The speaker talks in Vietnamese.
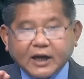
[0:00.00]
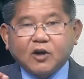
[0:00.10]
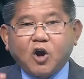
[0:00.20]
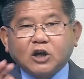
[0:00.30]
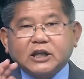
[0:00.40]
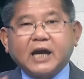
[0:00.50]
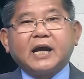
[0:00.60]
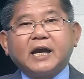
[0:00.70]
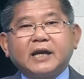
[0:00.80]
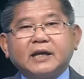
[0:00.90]
rằng có
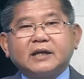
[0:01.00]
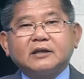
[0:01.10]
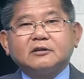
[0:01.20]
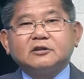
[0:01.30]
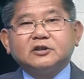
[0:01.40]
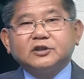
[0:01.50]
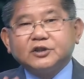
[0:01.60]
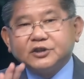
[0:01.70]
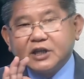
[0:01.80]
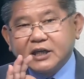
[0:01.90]
thể
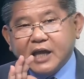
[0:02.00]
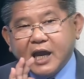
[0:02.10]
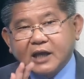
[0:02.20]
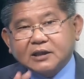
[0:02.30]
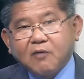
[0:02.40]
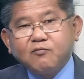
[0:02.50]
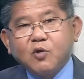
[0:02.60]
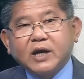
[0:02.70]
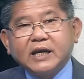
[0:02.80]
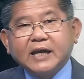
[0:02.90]
những cái hệ thống
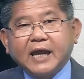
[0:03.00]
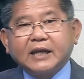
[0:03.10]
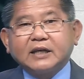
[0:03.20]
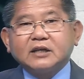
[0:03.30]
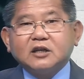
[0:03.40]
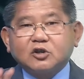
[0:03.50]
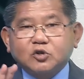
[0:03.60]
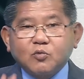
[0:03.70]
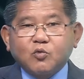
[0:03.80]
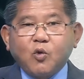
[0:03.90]
vũ khí này được
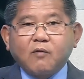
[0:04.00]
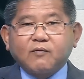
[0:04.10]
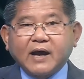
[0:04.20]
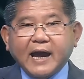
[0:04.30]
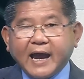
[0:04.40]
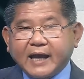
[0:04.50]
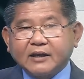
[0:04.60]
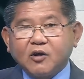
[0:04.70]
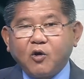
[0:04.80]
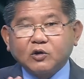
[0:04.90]
Trung Quốc và
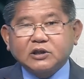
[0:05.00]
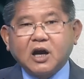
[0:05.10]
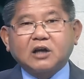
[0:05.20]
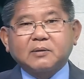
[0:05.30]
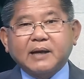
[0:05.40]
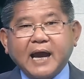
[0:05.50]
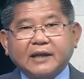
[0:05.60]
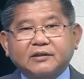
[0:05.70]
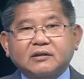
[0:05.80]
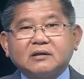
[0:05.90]
Nga hỗ trợ cho Bắc
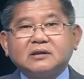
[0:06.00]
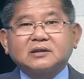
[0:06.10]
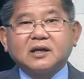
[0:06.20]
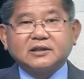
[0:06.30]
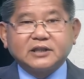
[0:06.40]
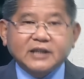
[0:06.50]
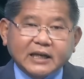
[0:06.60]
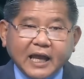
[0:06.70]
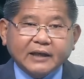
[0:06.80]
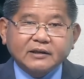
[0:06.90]
Hàn từ cái thời chiến
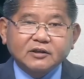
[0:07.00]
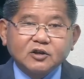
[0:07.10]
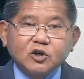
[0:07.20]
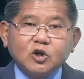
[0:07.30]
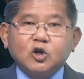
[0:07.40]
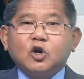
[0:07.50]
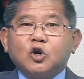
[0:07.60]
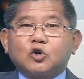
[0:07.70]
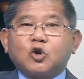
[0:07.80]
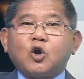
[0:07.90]
tranh lạnh.
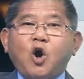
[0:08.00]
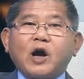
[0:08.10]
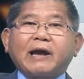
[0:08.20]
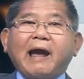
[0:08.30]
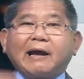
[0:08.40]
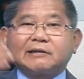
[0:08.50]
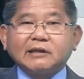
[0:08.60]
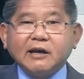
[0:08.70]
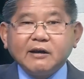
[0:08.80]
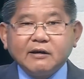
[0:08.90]
Rồi họ cải
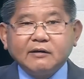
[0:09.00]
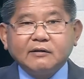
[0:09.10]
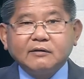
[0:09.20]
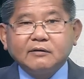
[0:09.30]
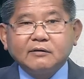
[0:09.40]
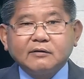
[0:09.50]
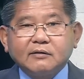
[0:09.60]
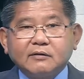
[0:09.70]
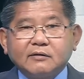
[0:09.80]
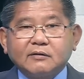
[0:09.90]
tiến,
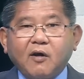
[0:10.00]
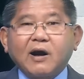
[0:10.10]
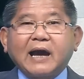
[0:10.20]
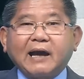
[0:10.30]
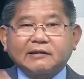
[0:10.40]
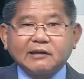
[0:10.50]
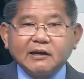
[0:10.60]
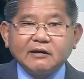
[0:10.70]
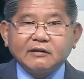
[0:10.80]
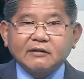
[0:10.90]
họ cải
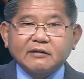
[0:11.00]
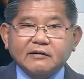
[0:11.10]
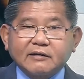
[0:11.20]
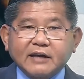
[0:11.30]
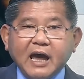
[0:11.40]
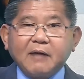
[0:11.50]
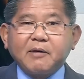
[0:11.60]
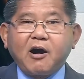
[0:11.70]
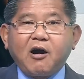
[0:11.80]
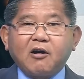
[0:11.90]
tiến để
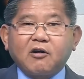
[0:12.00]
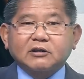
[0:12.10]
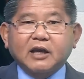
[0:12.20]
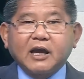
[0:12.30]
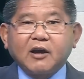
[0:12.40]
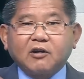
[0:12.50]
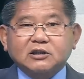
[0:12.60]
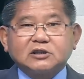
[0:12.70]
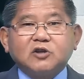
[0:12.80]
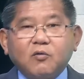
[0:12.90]
mà họ có thể họ
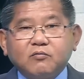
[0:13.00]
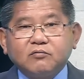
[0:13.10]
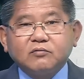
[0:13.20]
sử dụng.